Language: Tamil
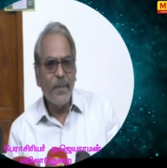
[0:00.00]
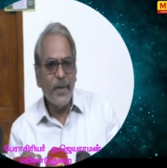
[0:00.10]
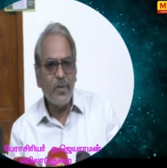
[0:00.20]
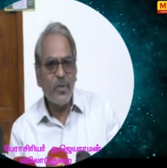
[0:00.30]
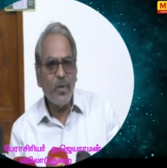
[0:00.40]

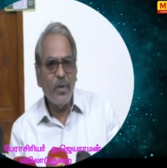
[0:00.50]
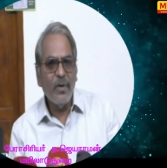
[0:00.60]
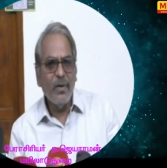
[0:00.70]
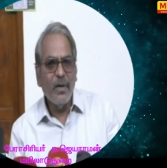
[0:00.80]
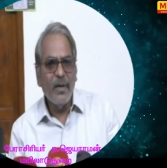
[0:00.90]
பெட்ரோல்
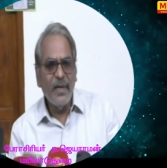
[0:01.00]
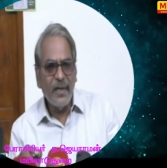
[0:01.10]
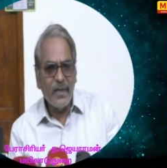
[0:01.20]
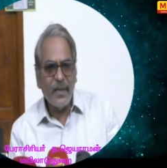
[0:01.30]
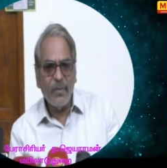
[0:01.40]

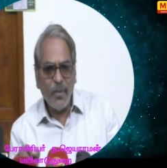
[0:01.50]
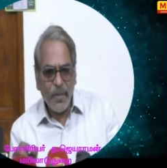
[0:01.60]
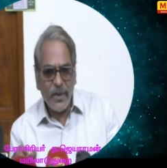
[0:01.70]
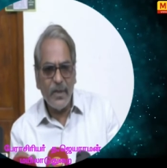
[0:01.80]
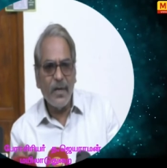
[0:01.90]
லிட்டர்
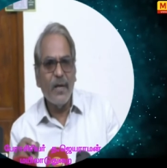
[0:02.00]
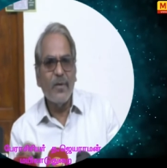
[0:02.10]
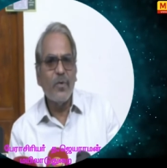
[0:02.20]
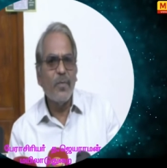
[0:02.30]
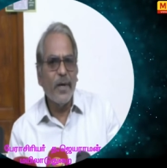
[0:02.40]
முப்பத்தி நாலு
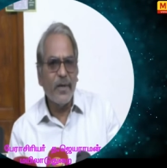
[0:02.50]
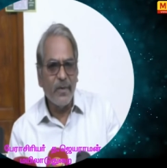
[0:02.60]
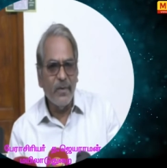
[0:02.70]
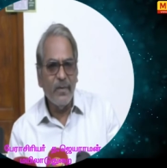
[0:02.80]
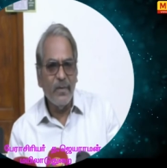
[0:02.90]

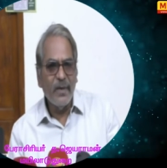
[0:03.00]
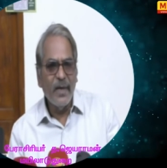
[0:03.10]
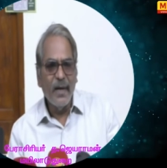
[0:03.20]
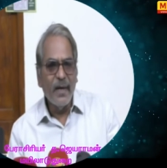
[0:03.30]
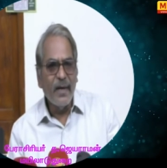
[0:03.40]
ரூபாய்க்கும்
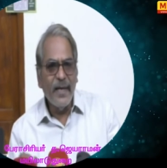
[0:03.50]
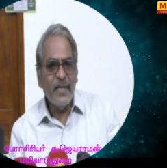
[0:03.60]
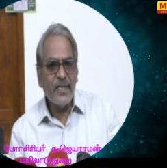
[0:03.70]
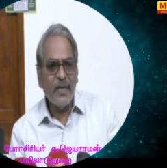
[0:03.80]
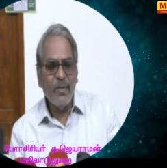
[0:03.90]

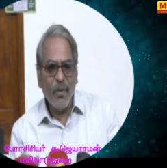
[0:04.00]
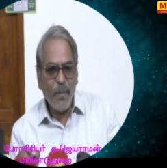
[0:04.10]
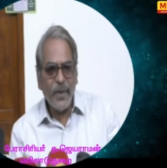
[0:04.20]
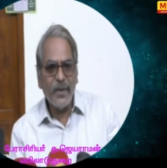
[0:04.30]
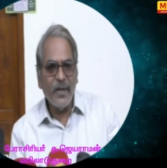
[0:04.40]
டீசல்
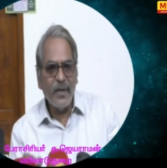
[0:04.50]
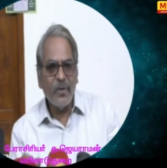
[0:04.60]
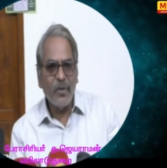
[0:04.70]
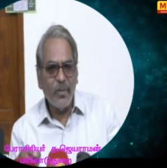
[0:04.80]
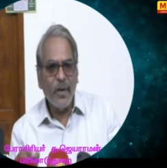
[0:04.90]
முப்பத்தி
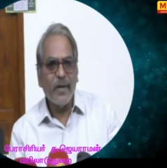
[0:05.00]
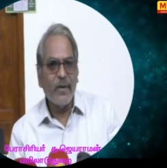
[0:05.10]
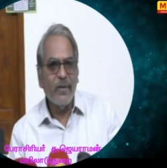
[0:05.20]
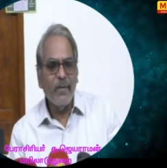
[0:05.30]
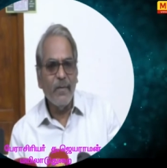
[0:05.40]
எட்டு
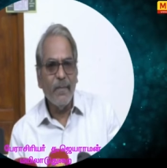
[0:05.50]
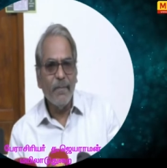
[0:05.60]
ரூபாய்க்கும்